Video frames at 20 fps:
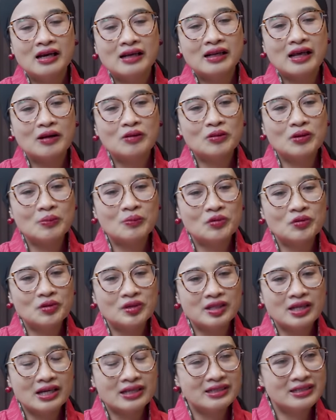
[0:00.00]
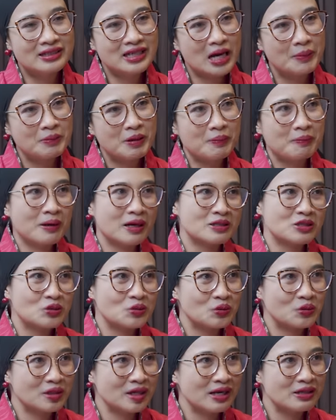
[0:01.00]
Lalu kemudian dia
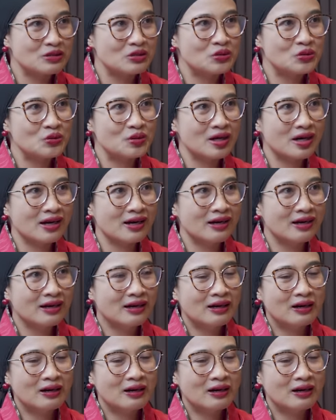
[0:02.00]
memasukkan juga